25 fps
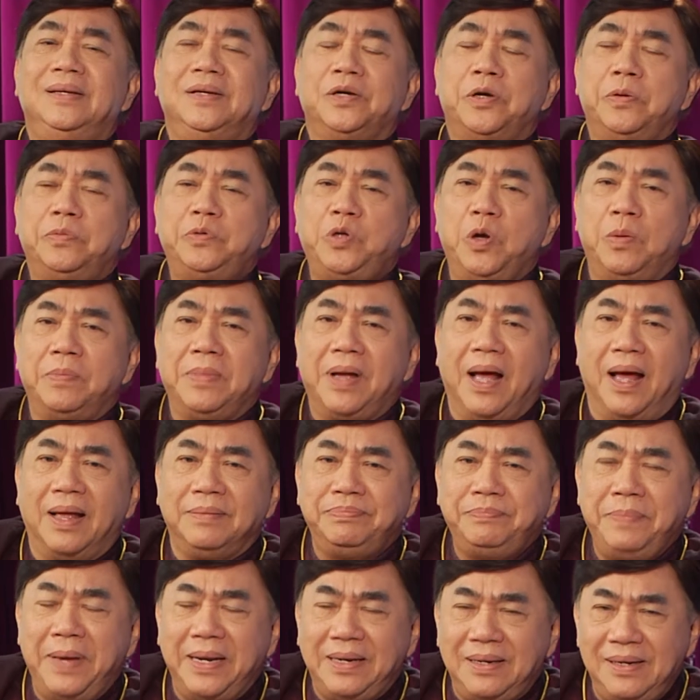คุณผู้ชมครับ
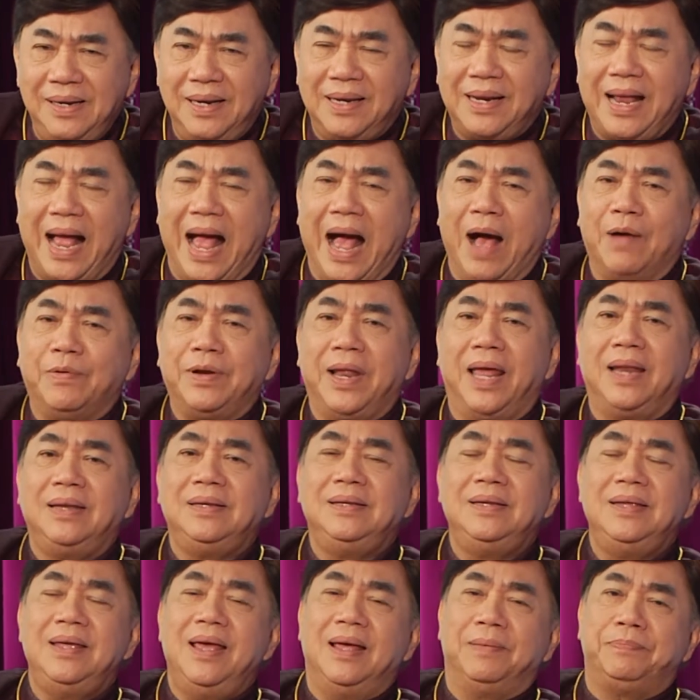เม็ดเลือดขาวนั้น
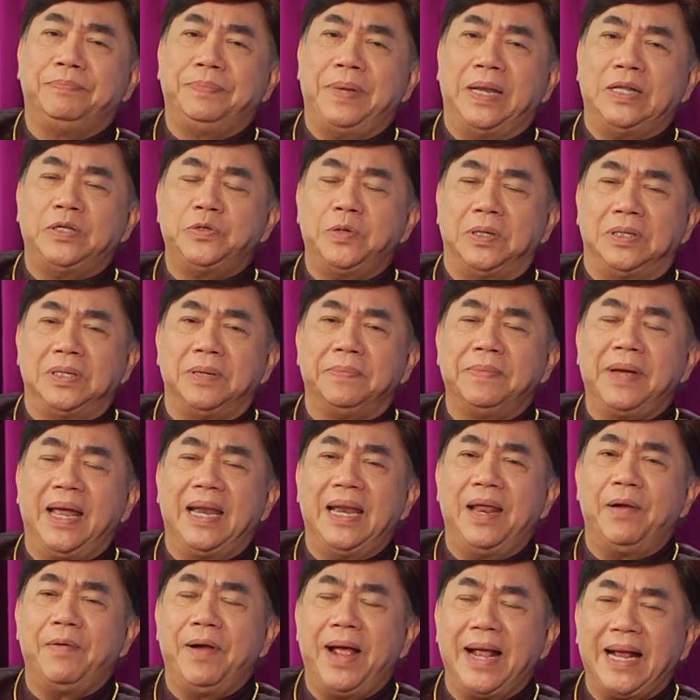เนี่ยเป็นส่วนสำคัญ
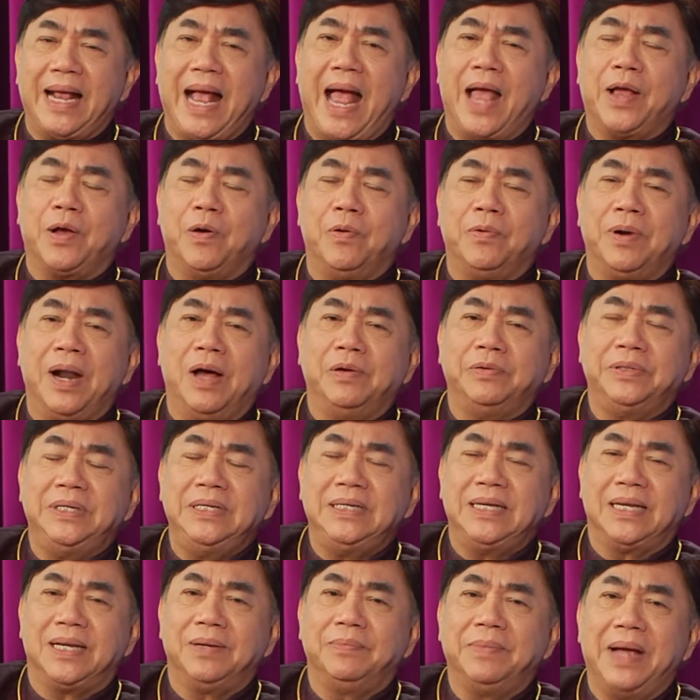ในร่างกายของเราที่
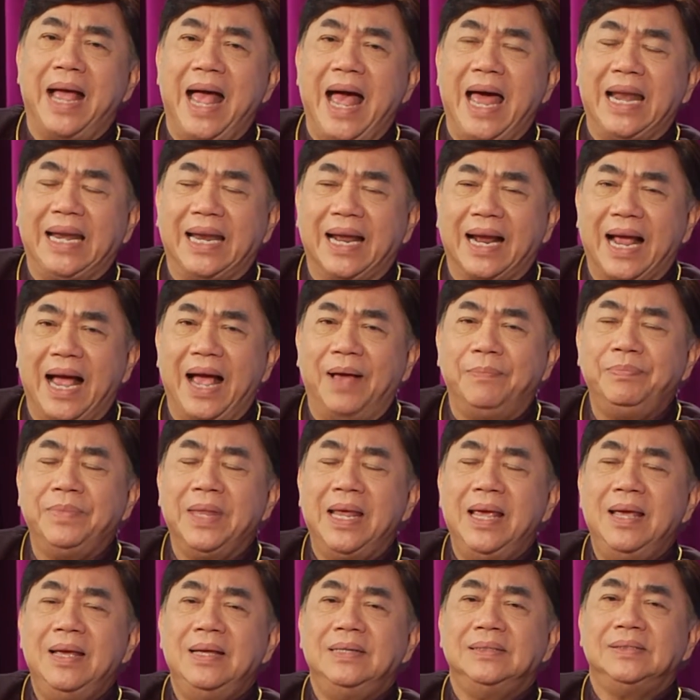จะทำงานนะครับ
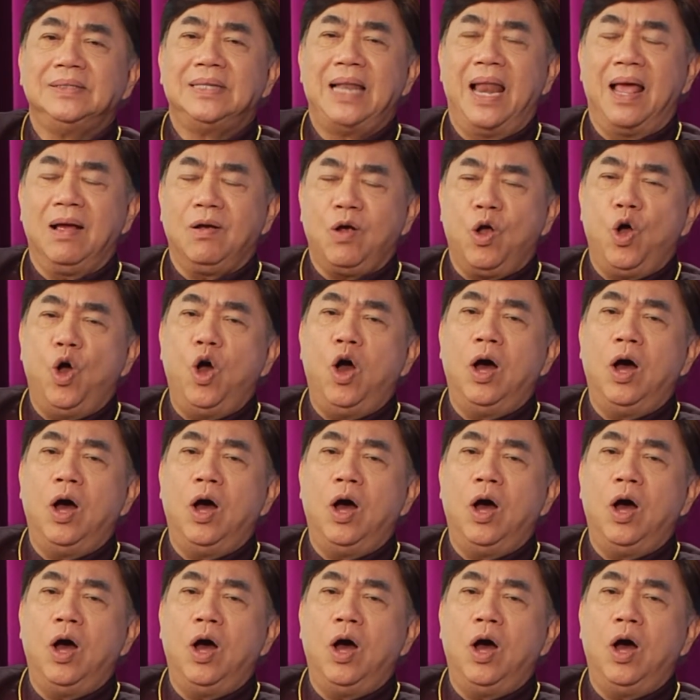แล้วก็